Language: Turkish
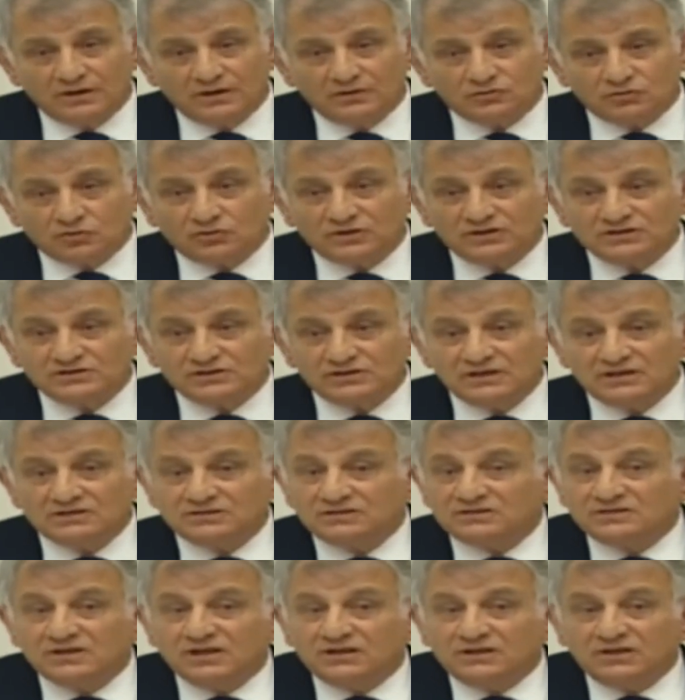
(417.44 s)
Dolayısıyla
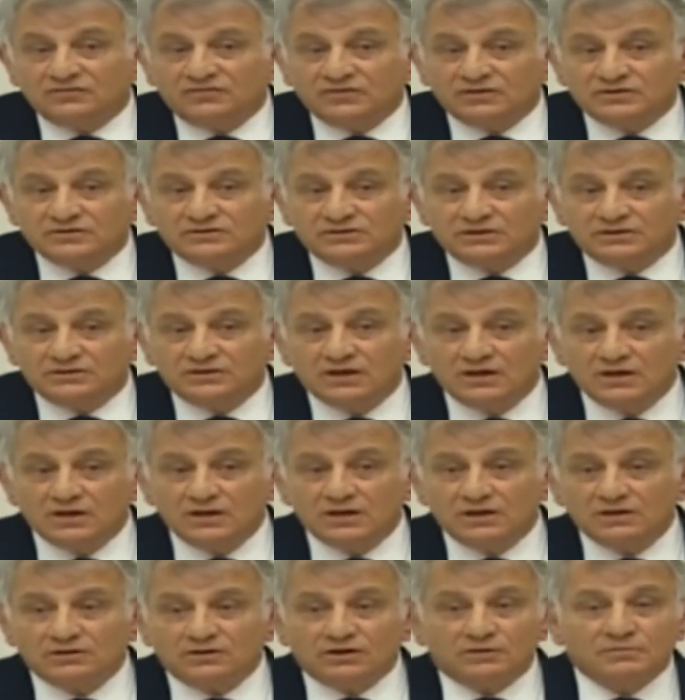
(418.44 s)
sizin hedefinizin
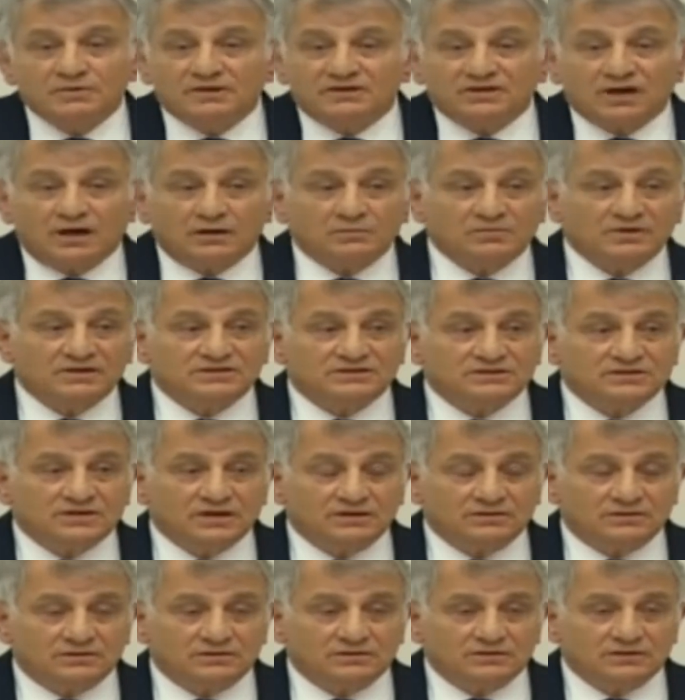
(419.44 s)
kıymet harbiyesi
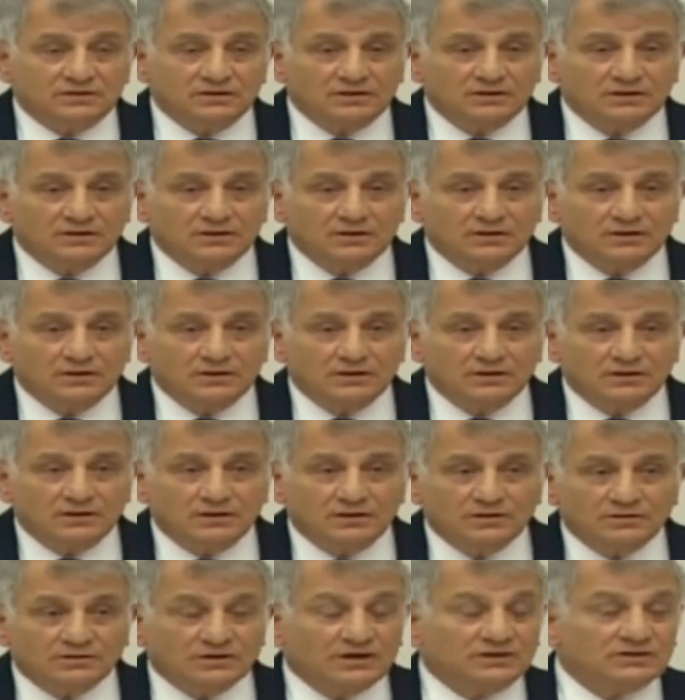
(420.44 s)
nedir?
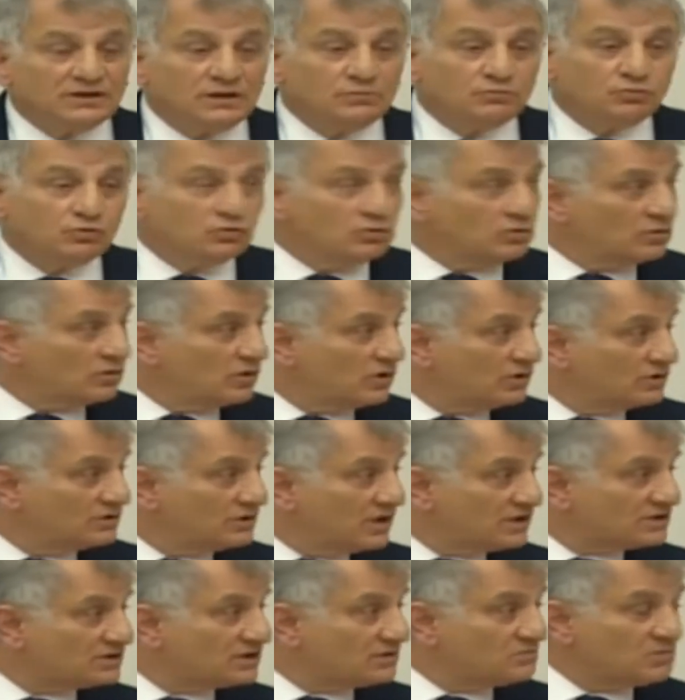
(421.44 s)
Ya da bu
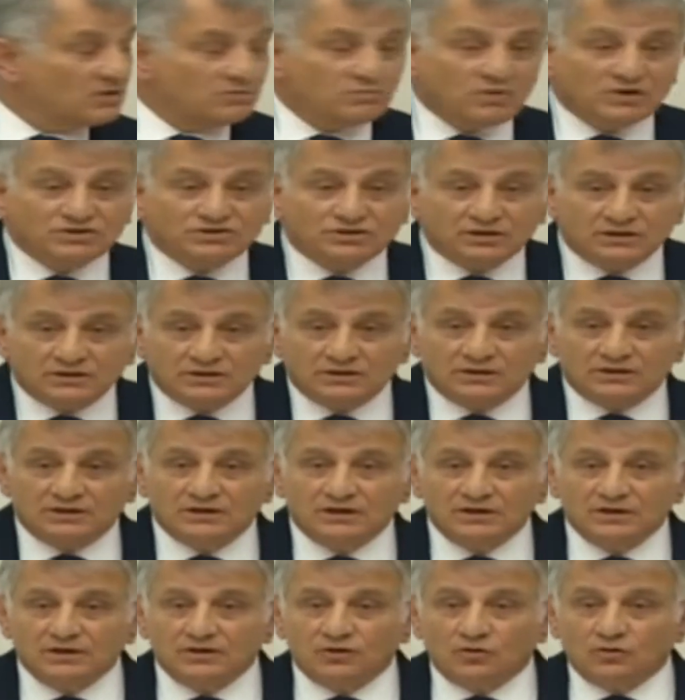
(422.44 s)
nasıl bir başarı
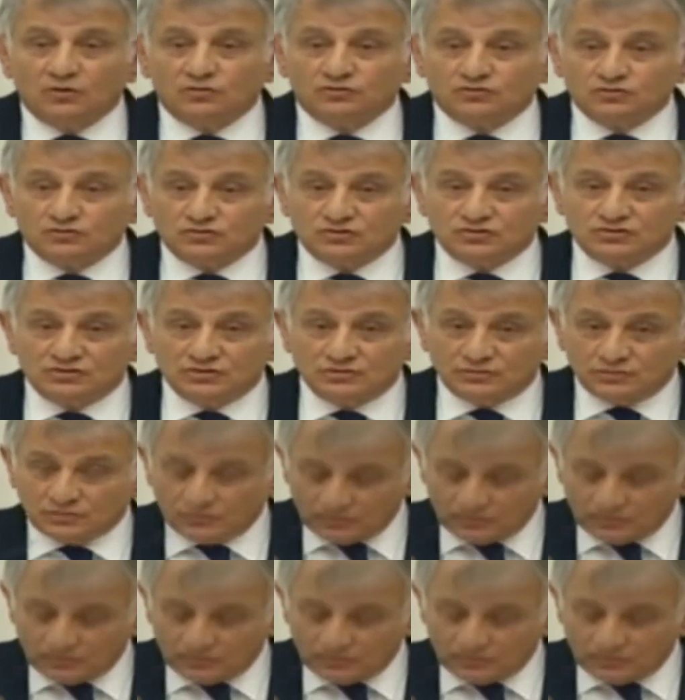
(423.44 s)
öyküsüzü